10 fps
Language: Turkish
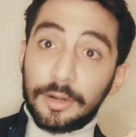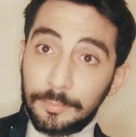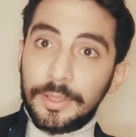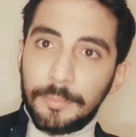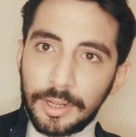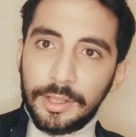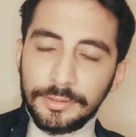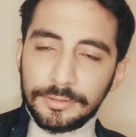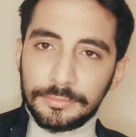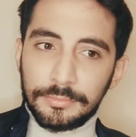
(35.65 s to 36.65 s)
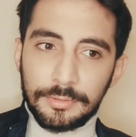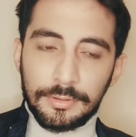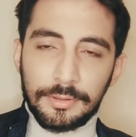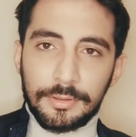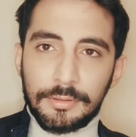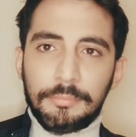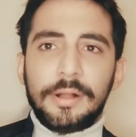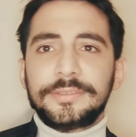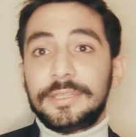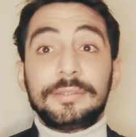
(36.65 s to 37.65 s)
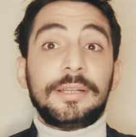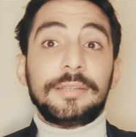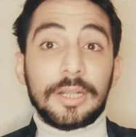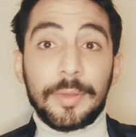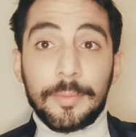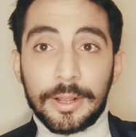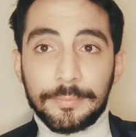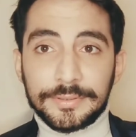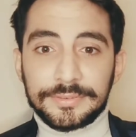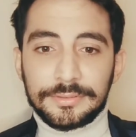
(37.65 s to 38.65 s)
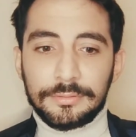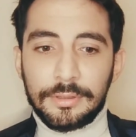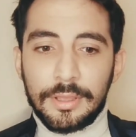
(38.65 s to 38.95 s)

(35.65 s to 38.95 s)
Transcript: arabaya bakar, bazı kadınlar da arabaya bakmaz.